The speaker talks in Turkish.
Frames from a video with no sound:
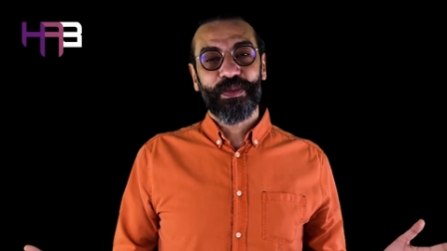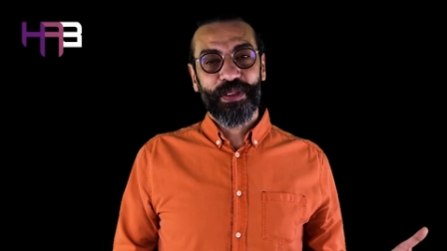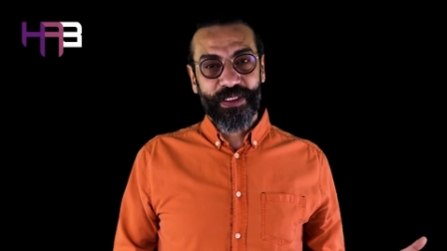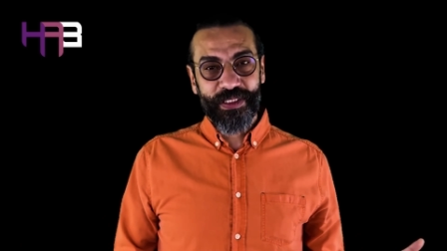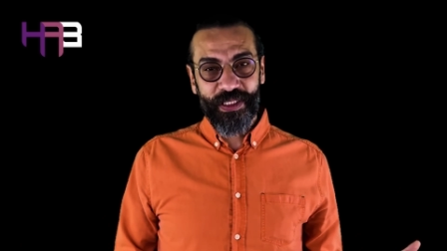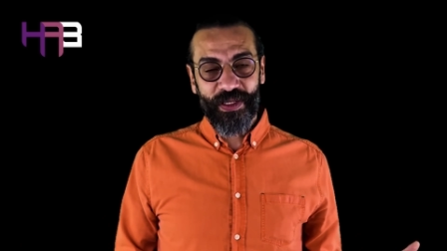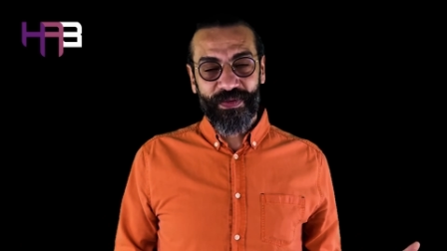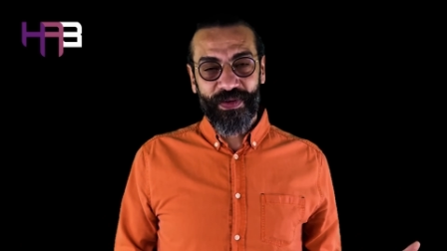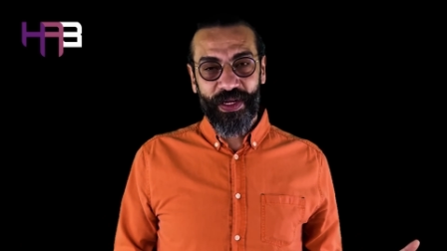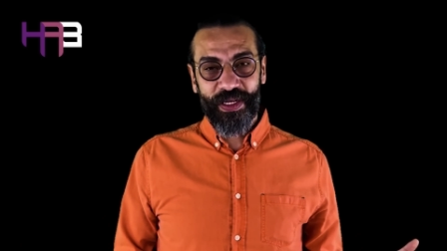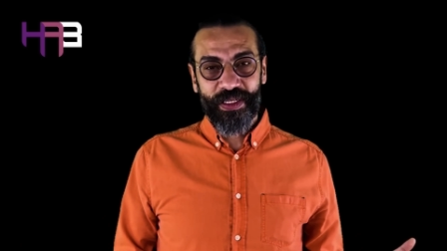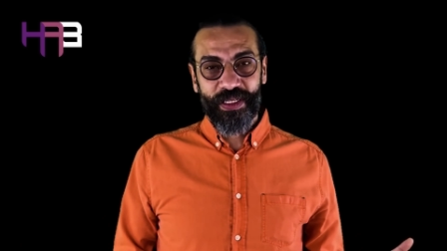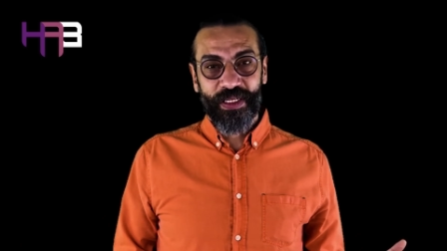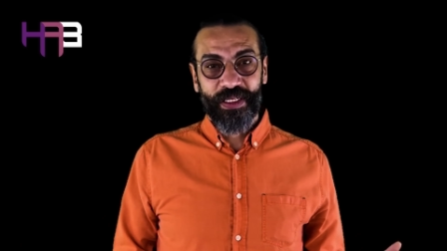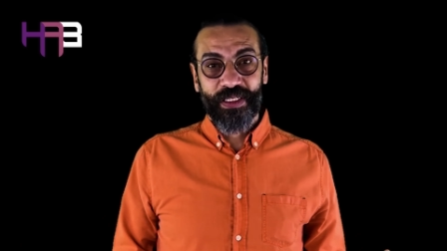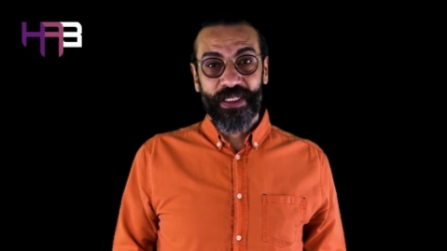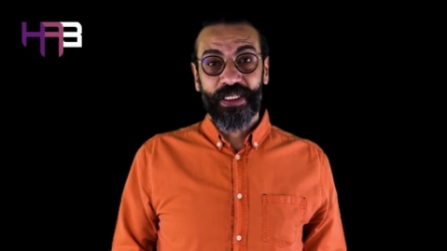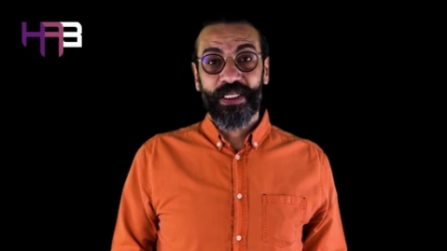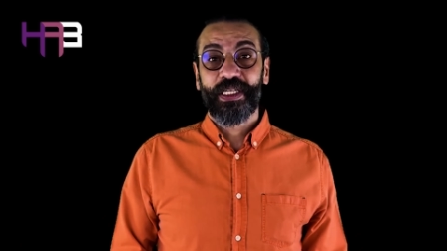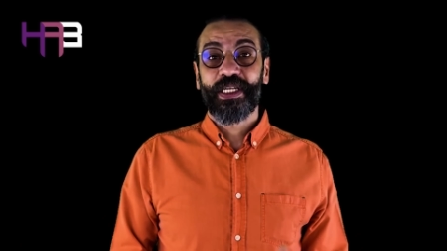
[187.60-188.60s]
bir zafer,
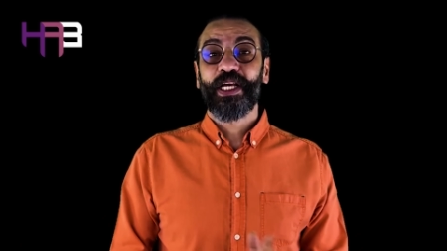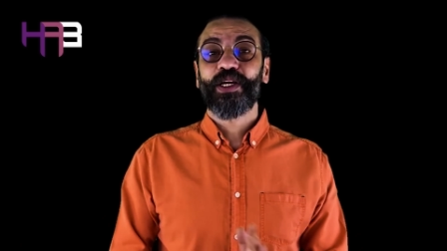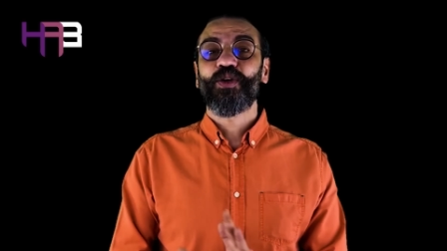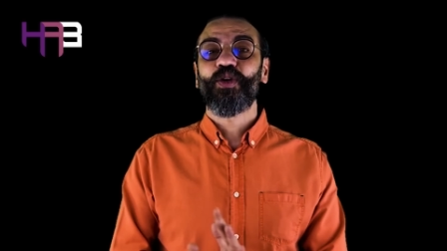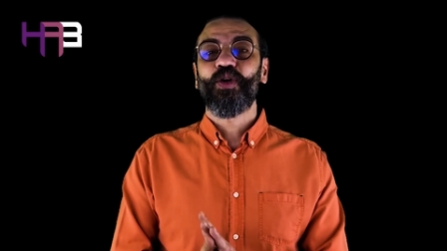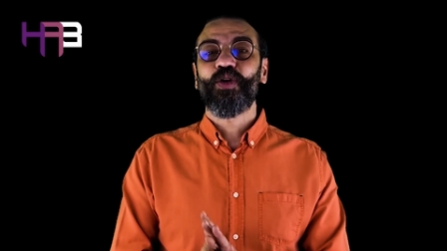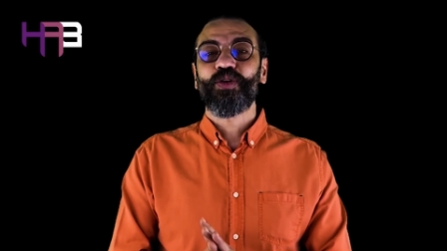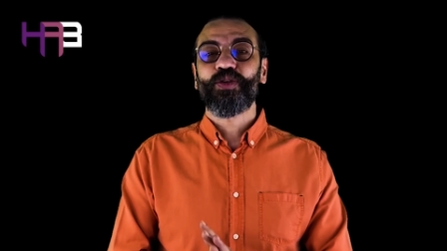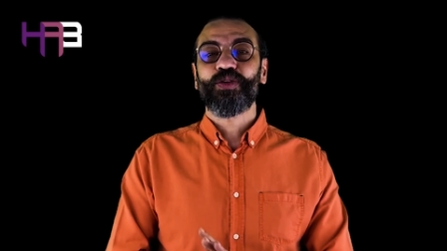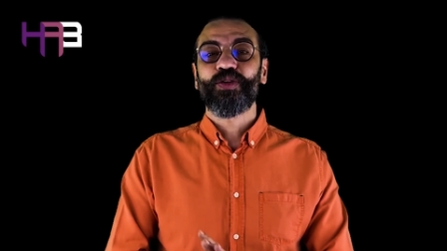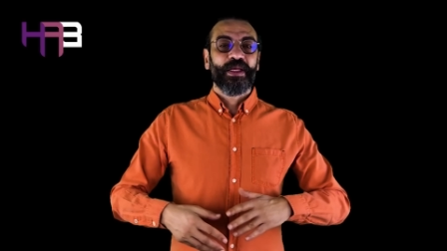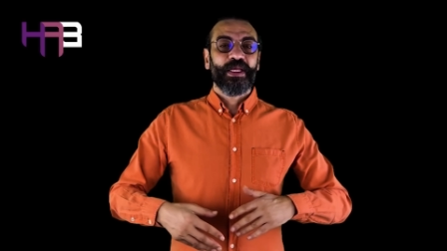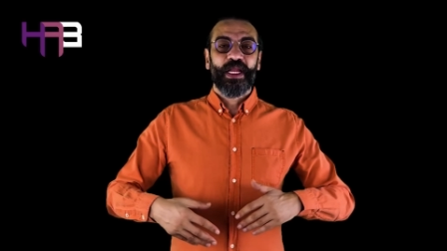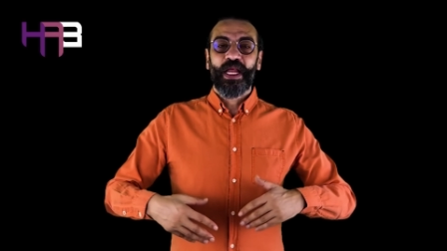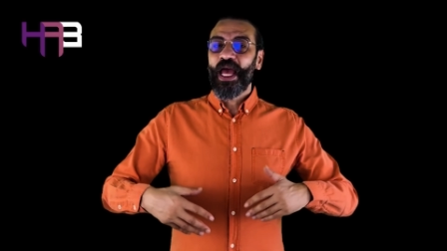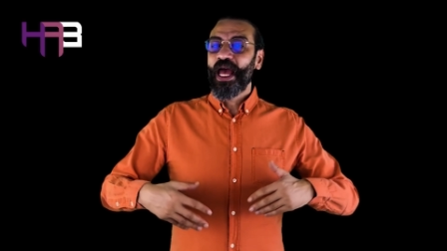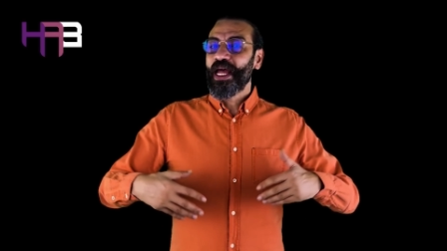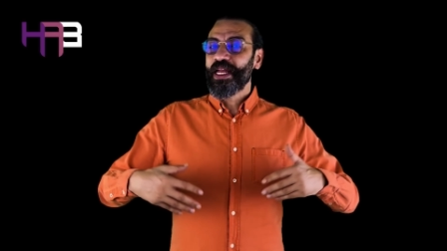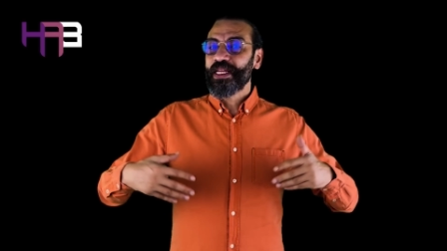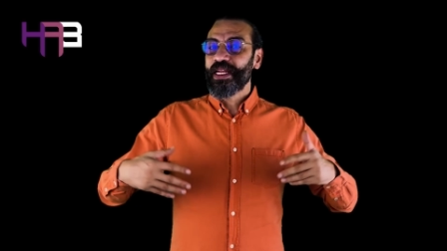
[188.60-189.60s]
rekor. Yani
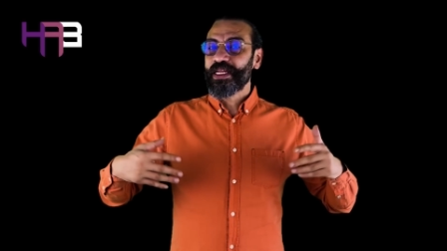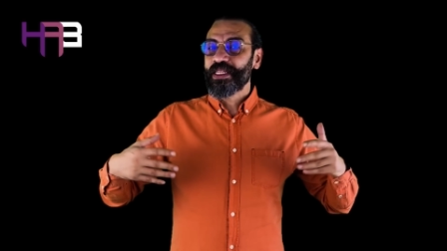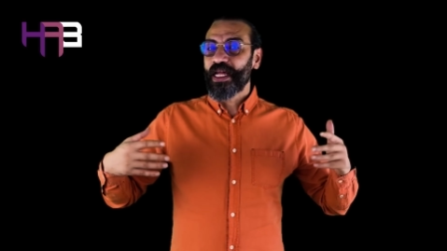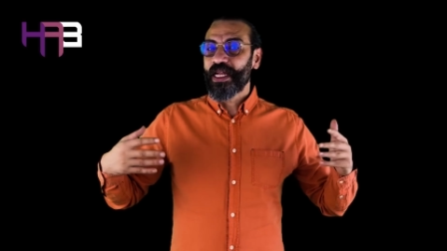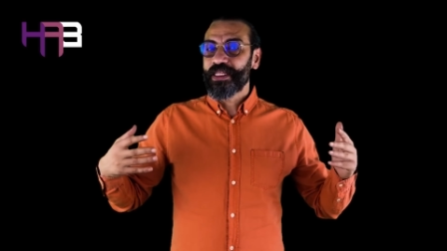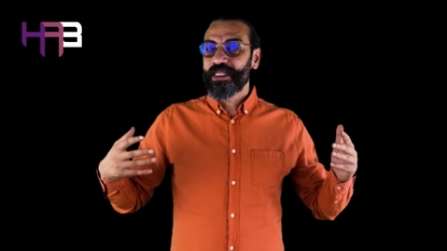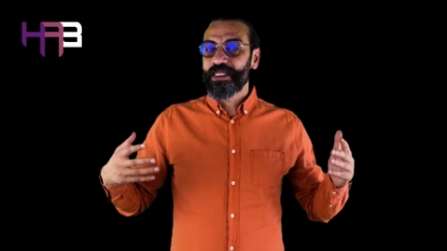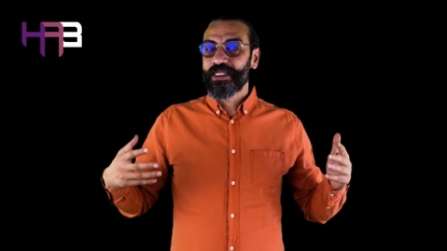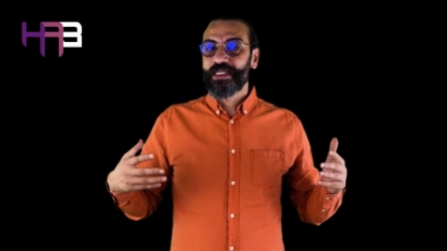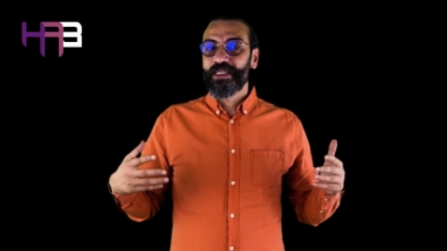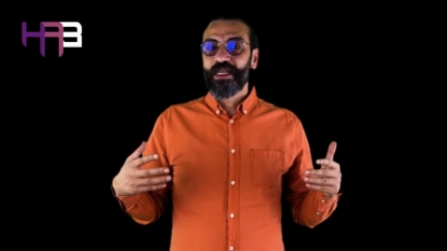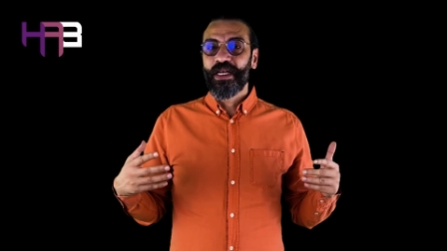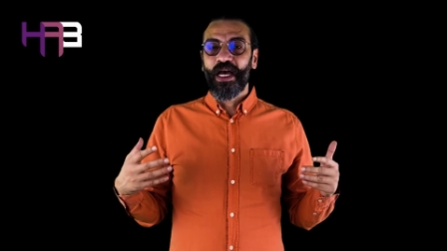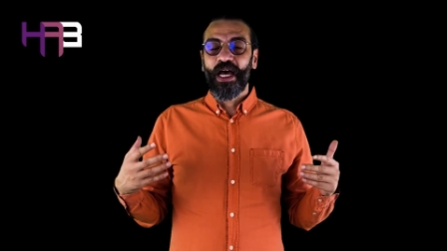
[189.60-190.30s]
her yerde artık